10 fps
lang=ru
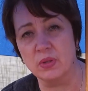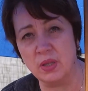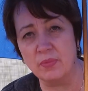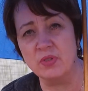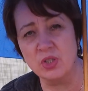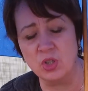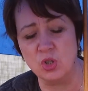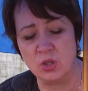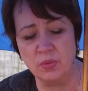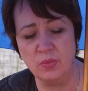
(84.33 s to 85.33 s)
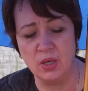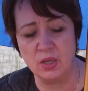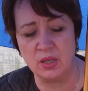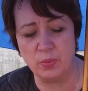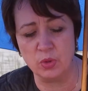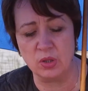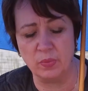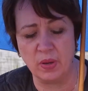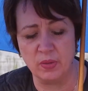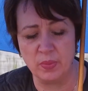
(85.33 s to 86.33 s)
там, в языческом мире, где апостол
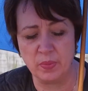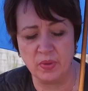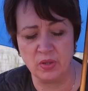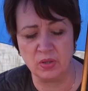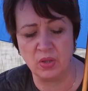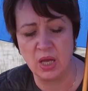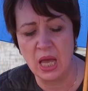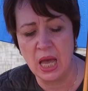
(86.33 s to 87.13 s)
Павел проповедовал.